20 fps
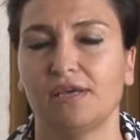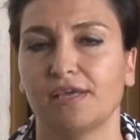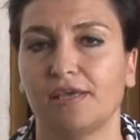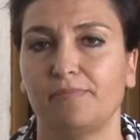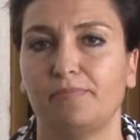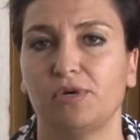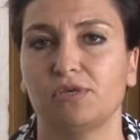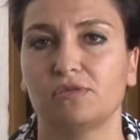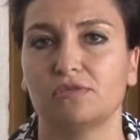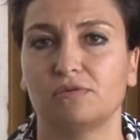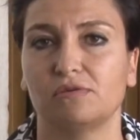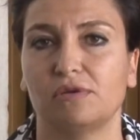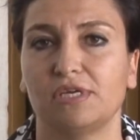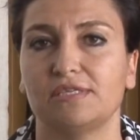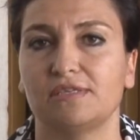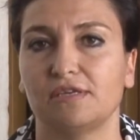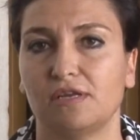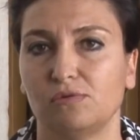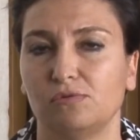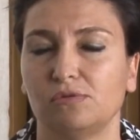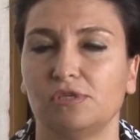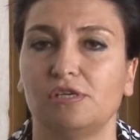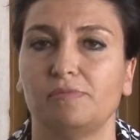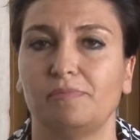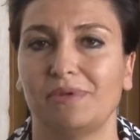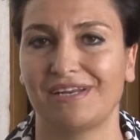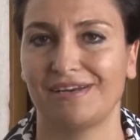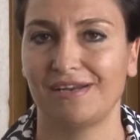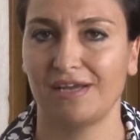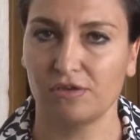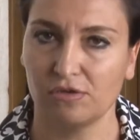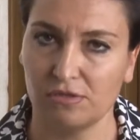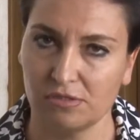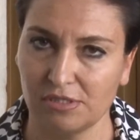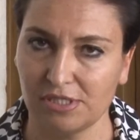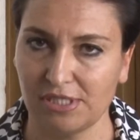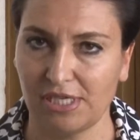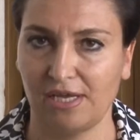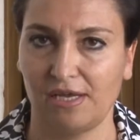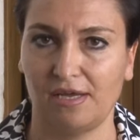che possono essere utili per
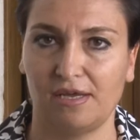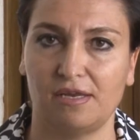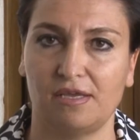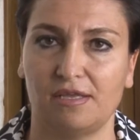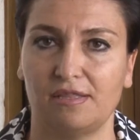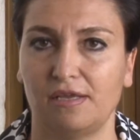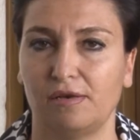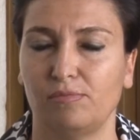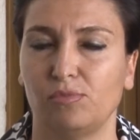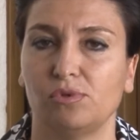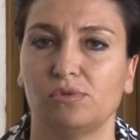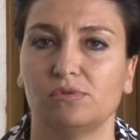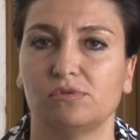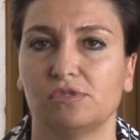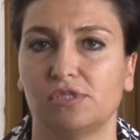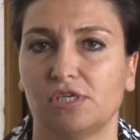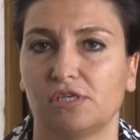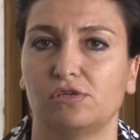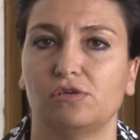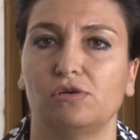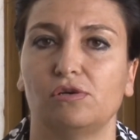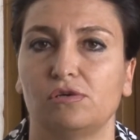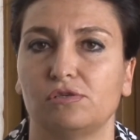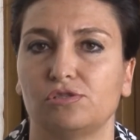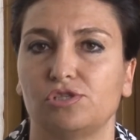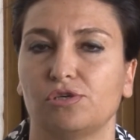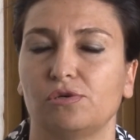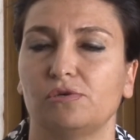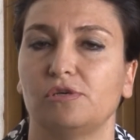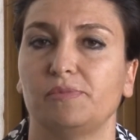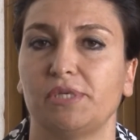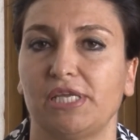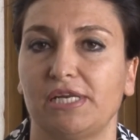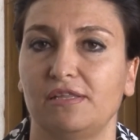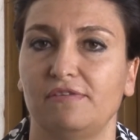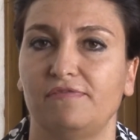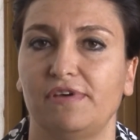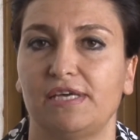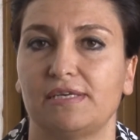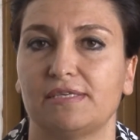raccontare del mondo tecnologico in una
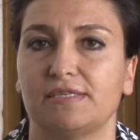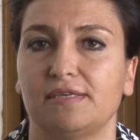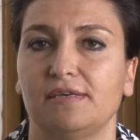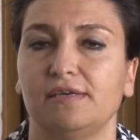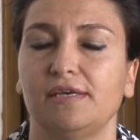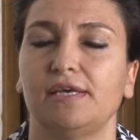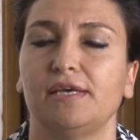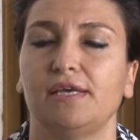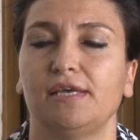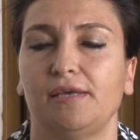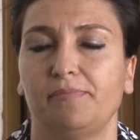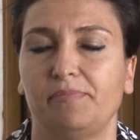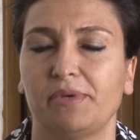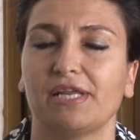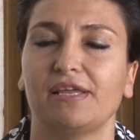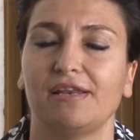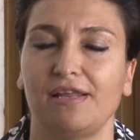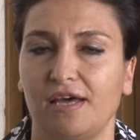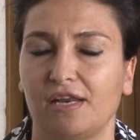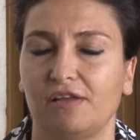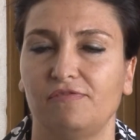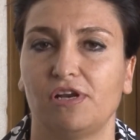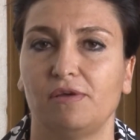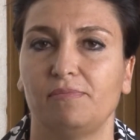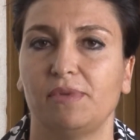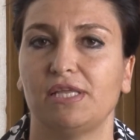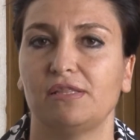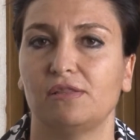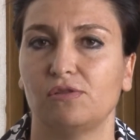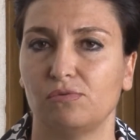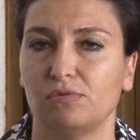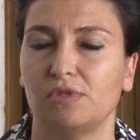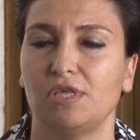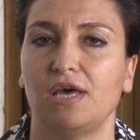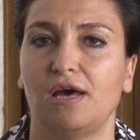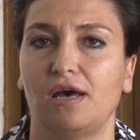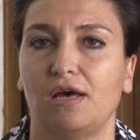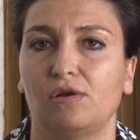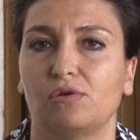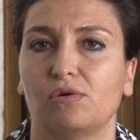maniera diversa e per creare veramente un
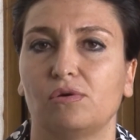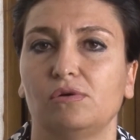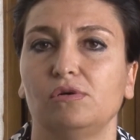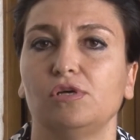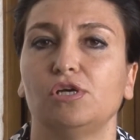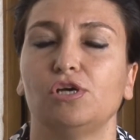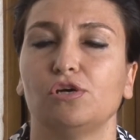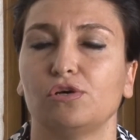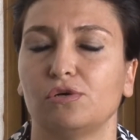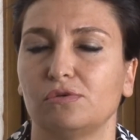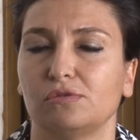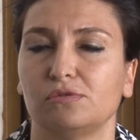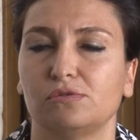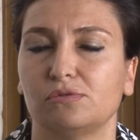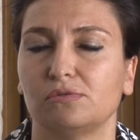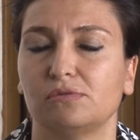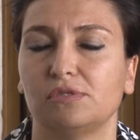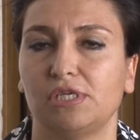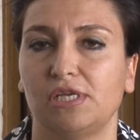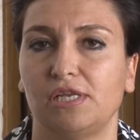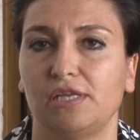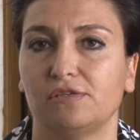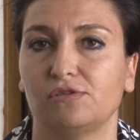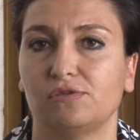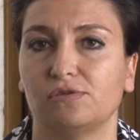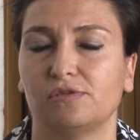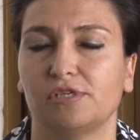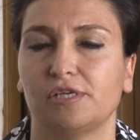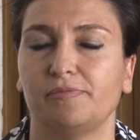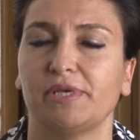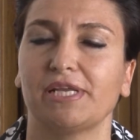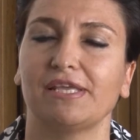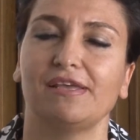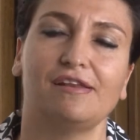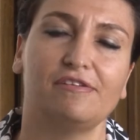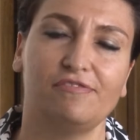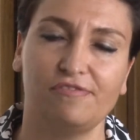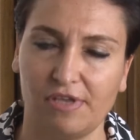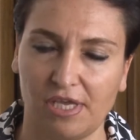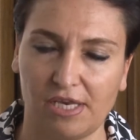dialogo con tutti gli attori, perché
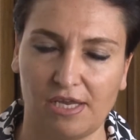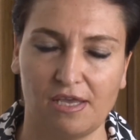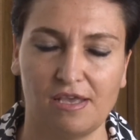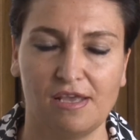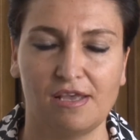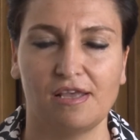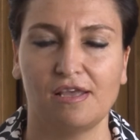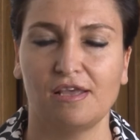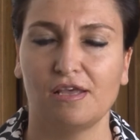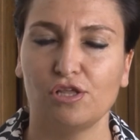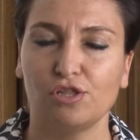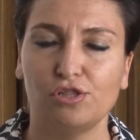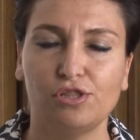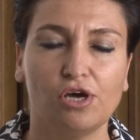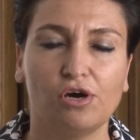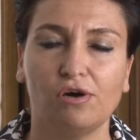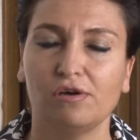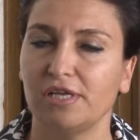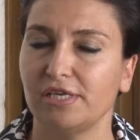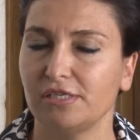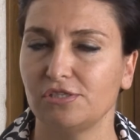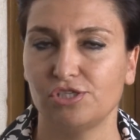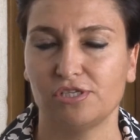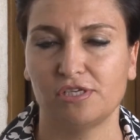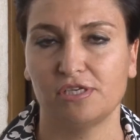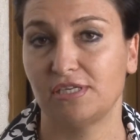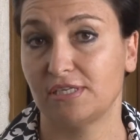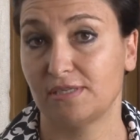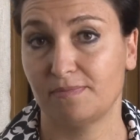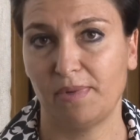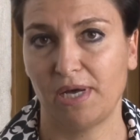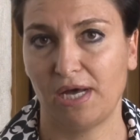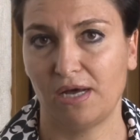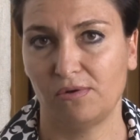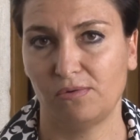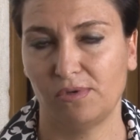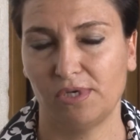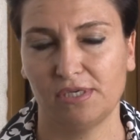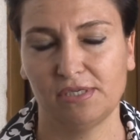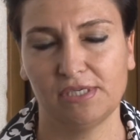alla fine Knowledge is
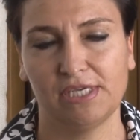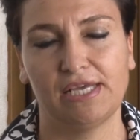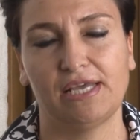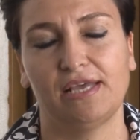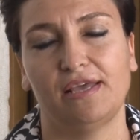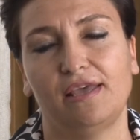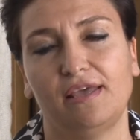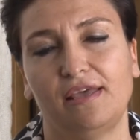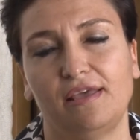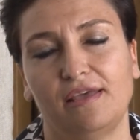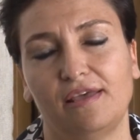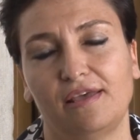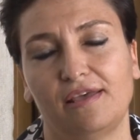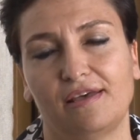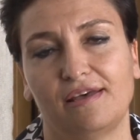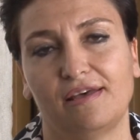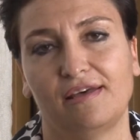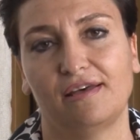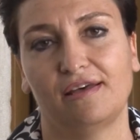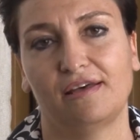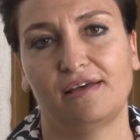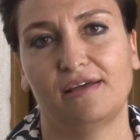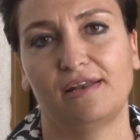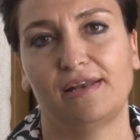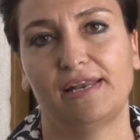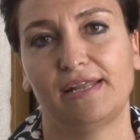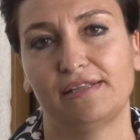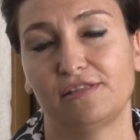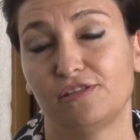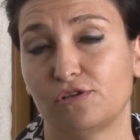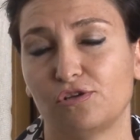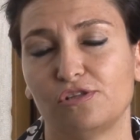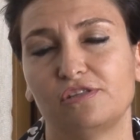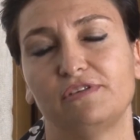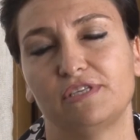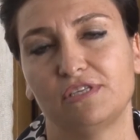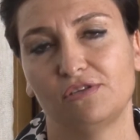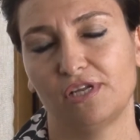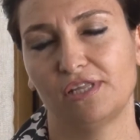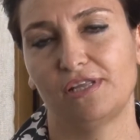power e uh, la
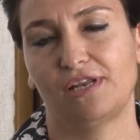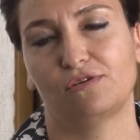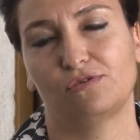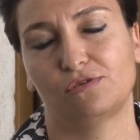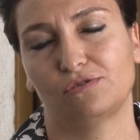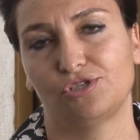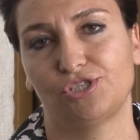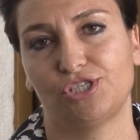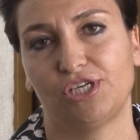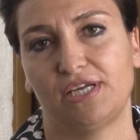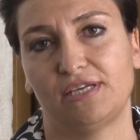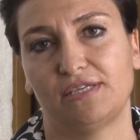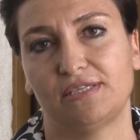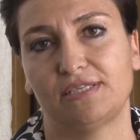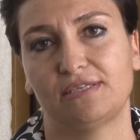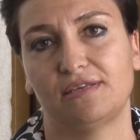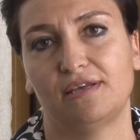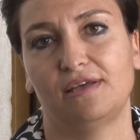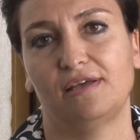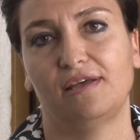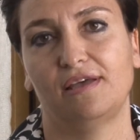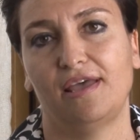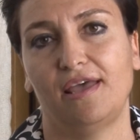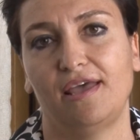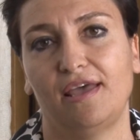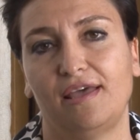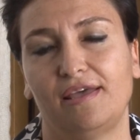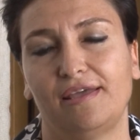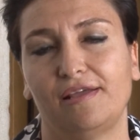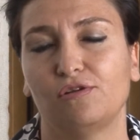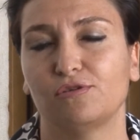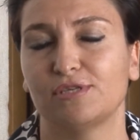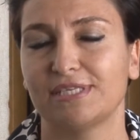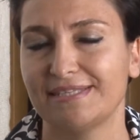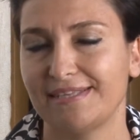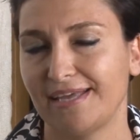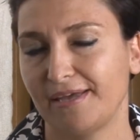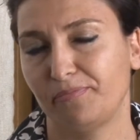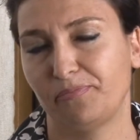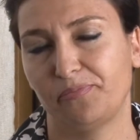condivisione della conoscenza è lo
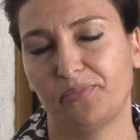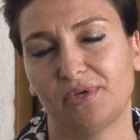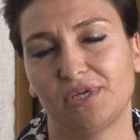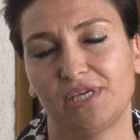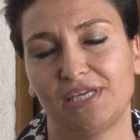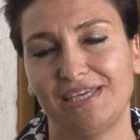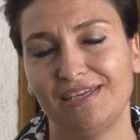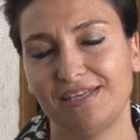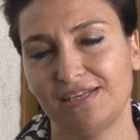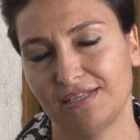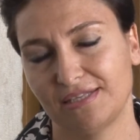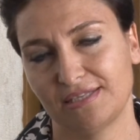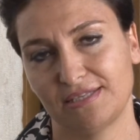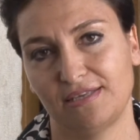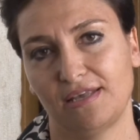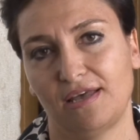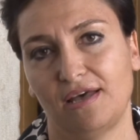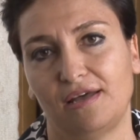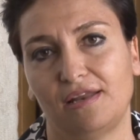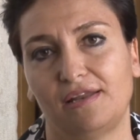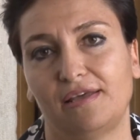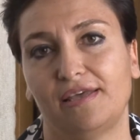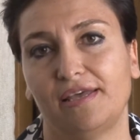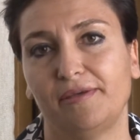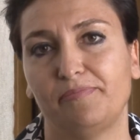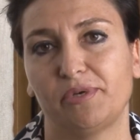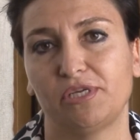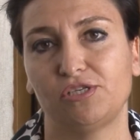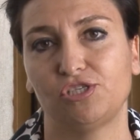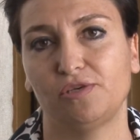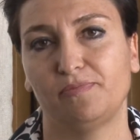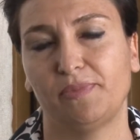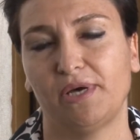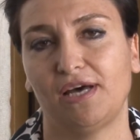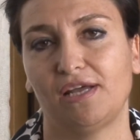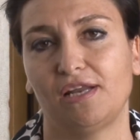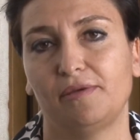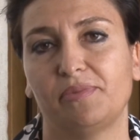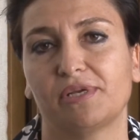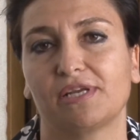step iniziale e
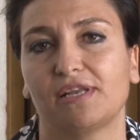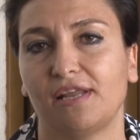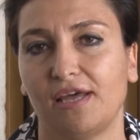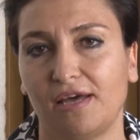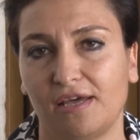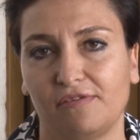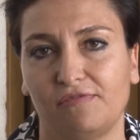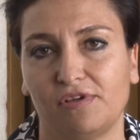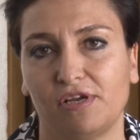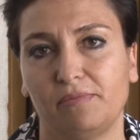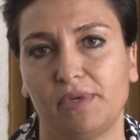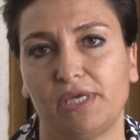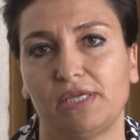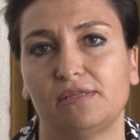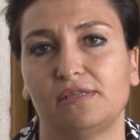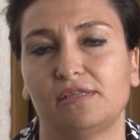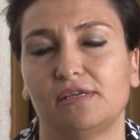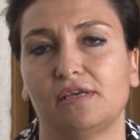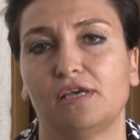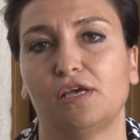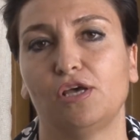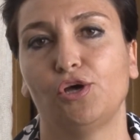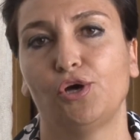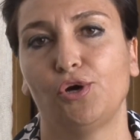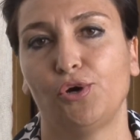principale per creare veramente